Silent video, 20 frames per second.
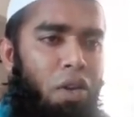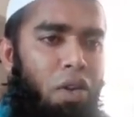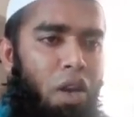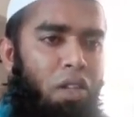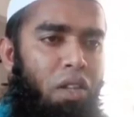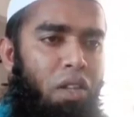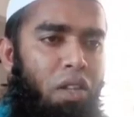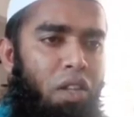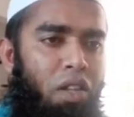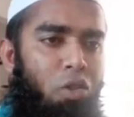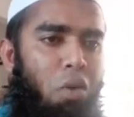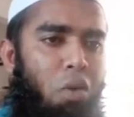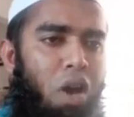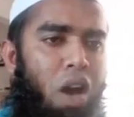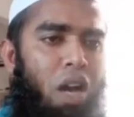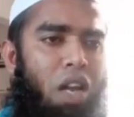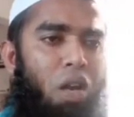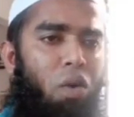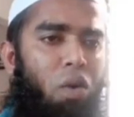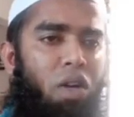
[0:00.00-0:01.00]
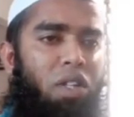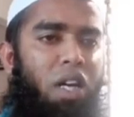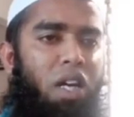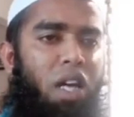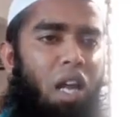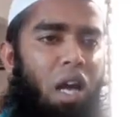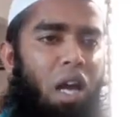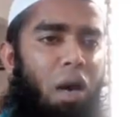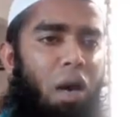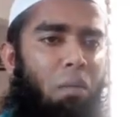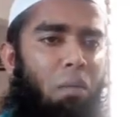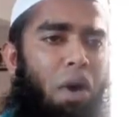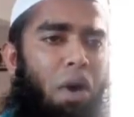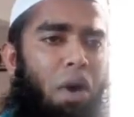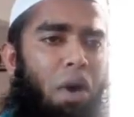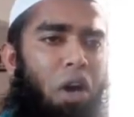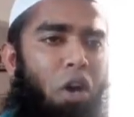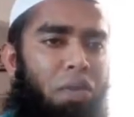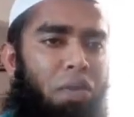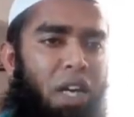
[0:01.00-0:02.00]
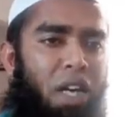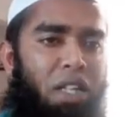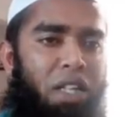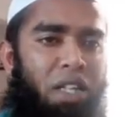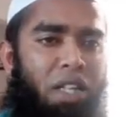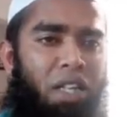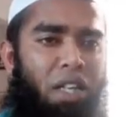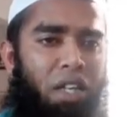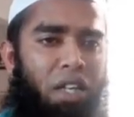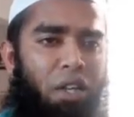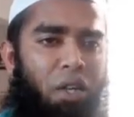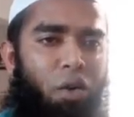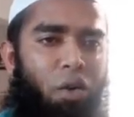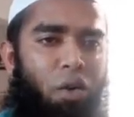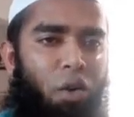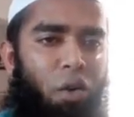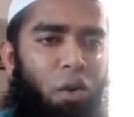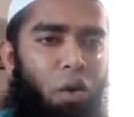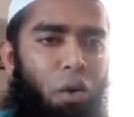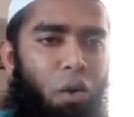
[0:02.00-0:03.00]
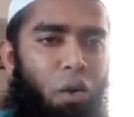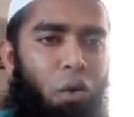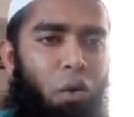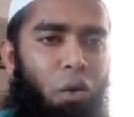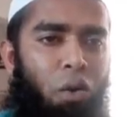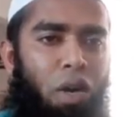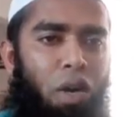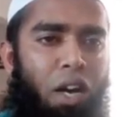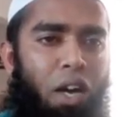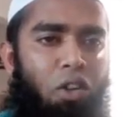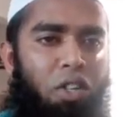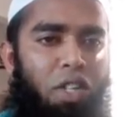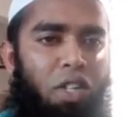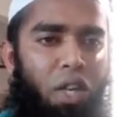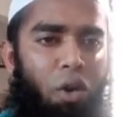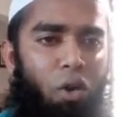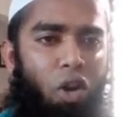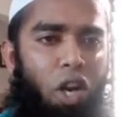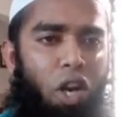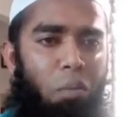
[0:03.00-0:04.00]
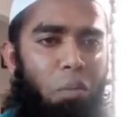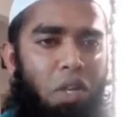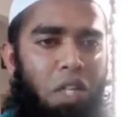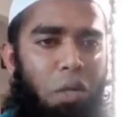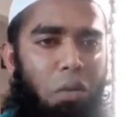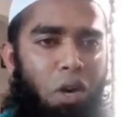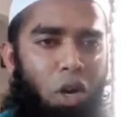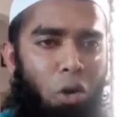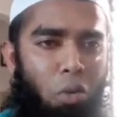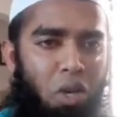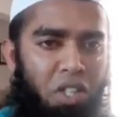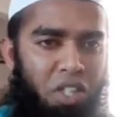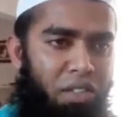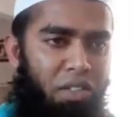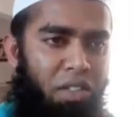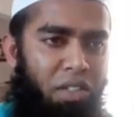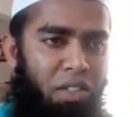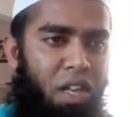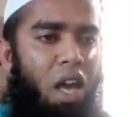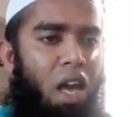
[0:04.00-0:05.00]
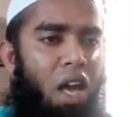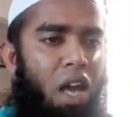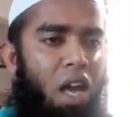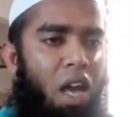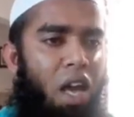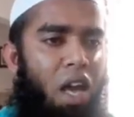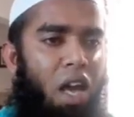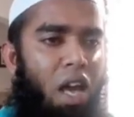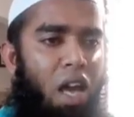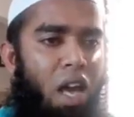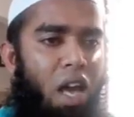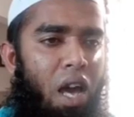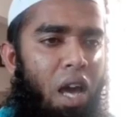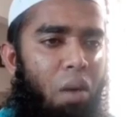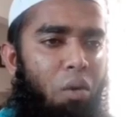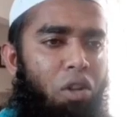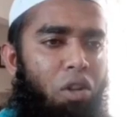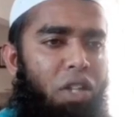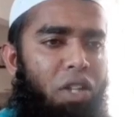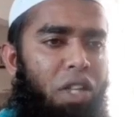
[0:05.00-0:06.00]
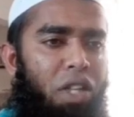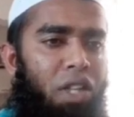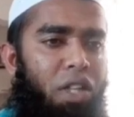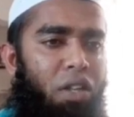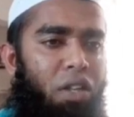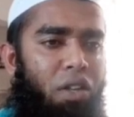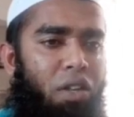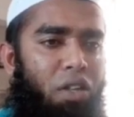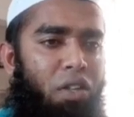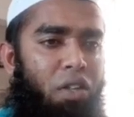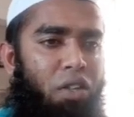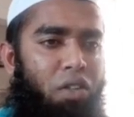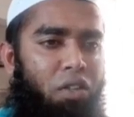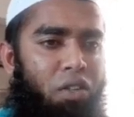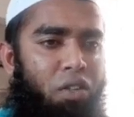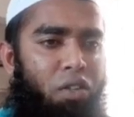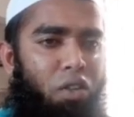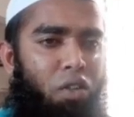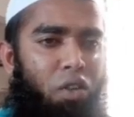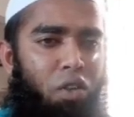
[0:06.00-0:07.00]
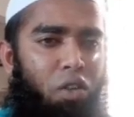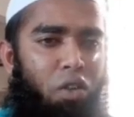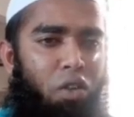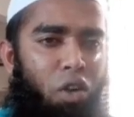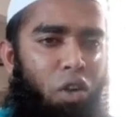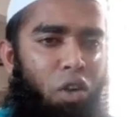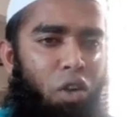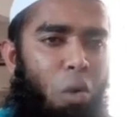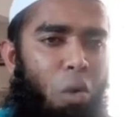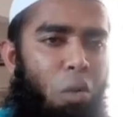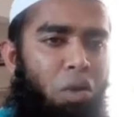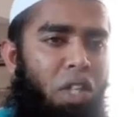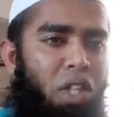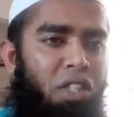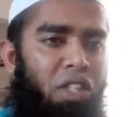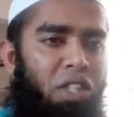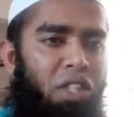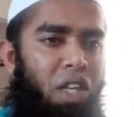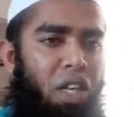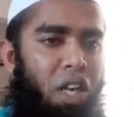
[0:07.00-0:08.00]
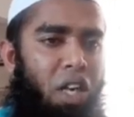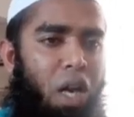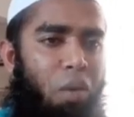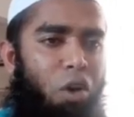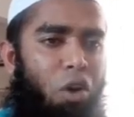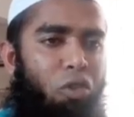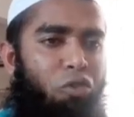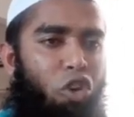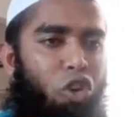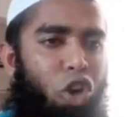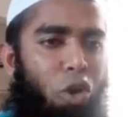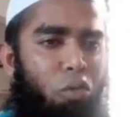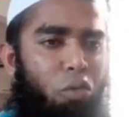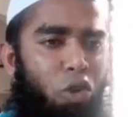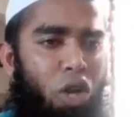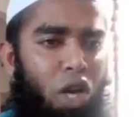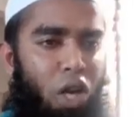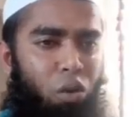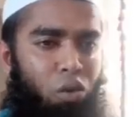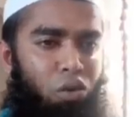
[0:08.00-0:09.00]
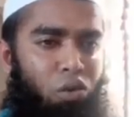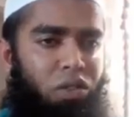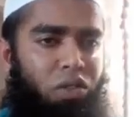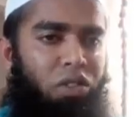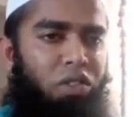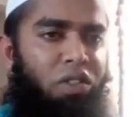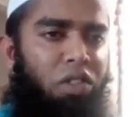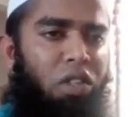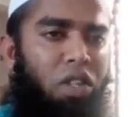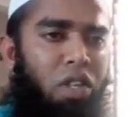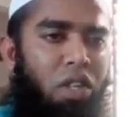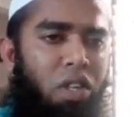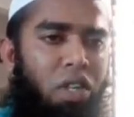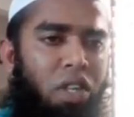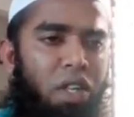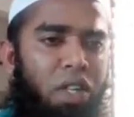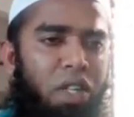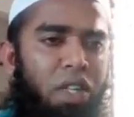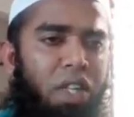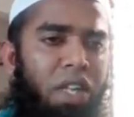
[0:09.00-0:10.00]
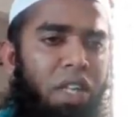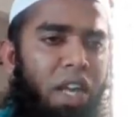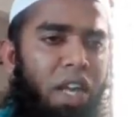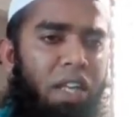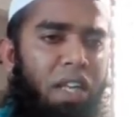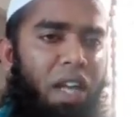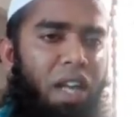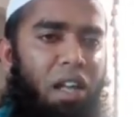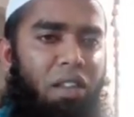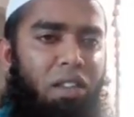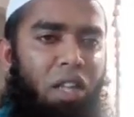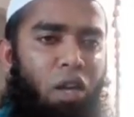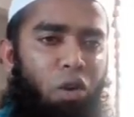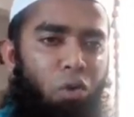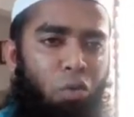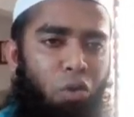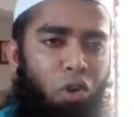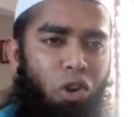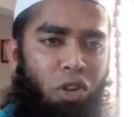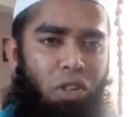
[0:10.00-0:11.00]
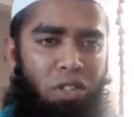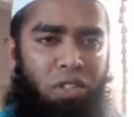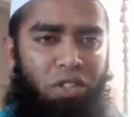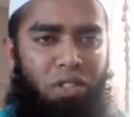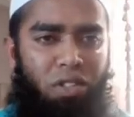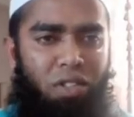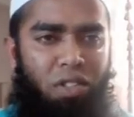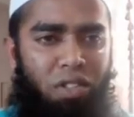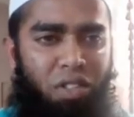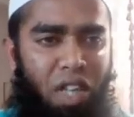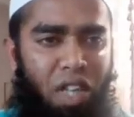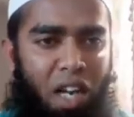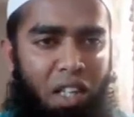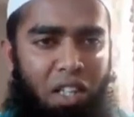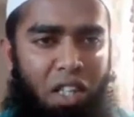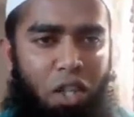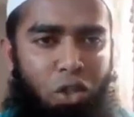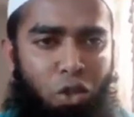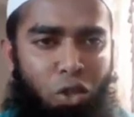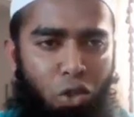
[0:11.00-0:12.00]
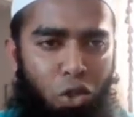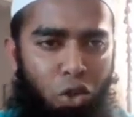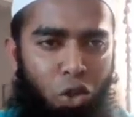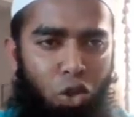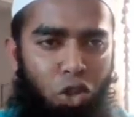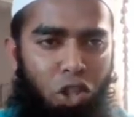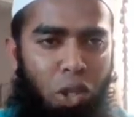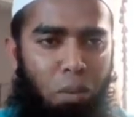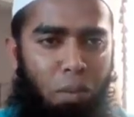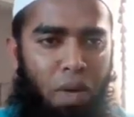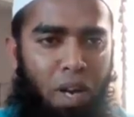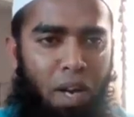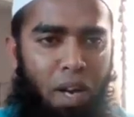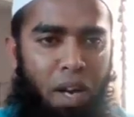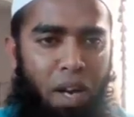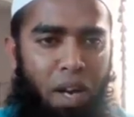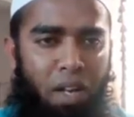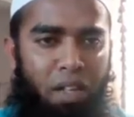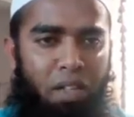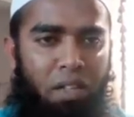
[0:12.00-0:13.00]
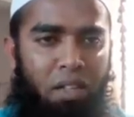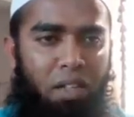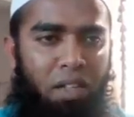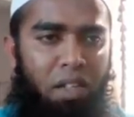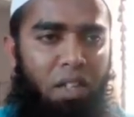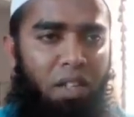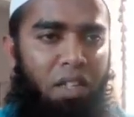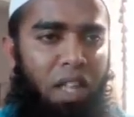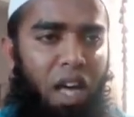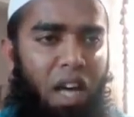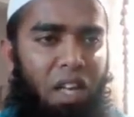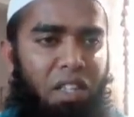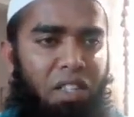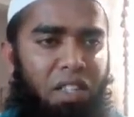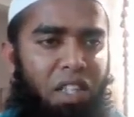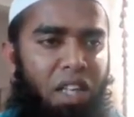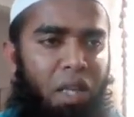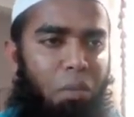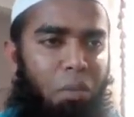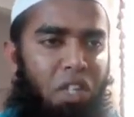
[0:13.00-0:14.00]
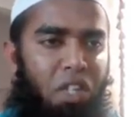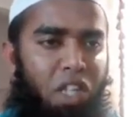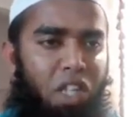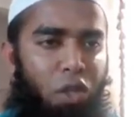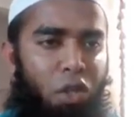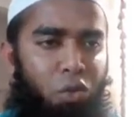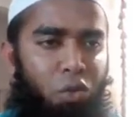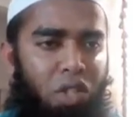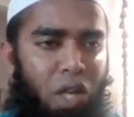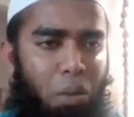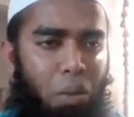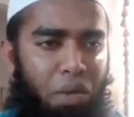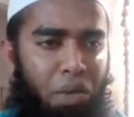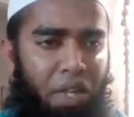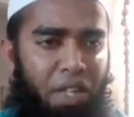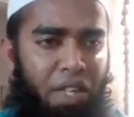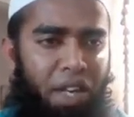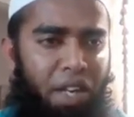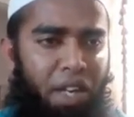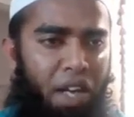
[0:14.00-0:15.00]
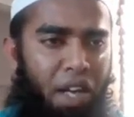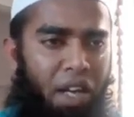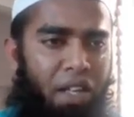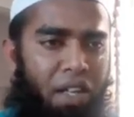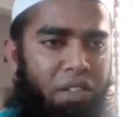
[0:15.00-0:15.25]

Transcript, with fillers: আল্লাহ সুবাহান ওয়াতালা মানব জাতিকে অন্য কারো চেয়ে অনেক বেশি ভালোবাসেন এবং তিনি ক্ষমতাশীল এবং পরম দয়ালু তিনি একটি আত্মার উপর যা সে সহ্য করতে পারে না তার চেয়ে বেশি কিছু চাপিয়ে দেন না